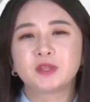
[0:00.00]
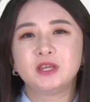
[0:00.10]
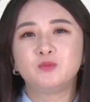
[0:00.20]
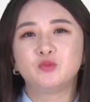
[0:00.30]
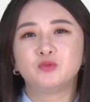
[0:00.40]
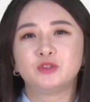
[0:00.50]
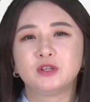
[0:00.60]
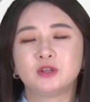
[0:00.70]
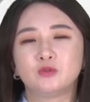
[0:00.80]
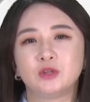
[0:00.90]
이
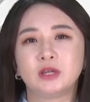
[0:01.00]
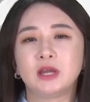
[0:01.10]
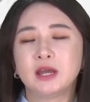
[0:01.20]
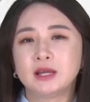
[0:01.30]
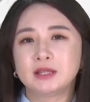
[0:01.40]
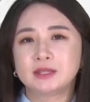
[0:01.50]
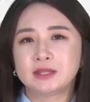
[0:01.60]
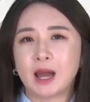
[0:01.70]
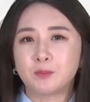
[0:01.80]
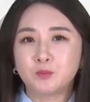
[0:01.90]
부분은 우리
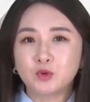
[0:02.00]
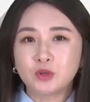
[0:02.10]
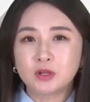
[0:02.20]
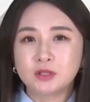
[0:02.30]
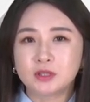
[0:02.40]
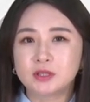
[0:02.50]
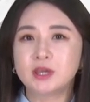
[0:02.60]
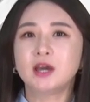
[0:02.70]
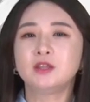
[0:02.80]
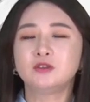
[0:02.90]
납부를
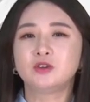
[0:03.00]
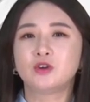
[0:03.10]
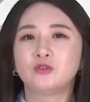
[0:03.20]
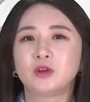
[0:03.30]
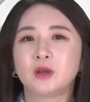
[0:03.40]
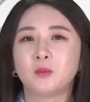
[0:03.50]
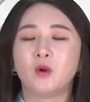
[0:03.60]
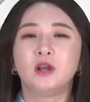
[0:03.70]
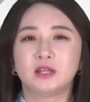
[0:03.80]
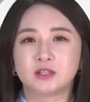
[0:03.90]
늦게 하는 경우에
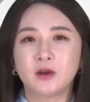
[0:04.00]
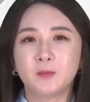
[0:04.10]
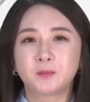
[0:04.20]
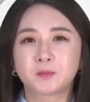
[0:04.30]
뭘 내죠?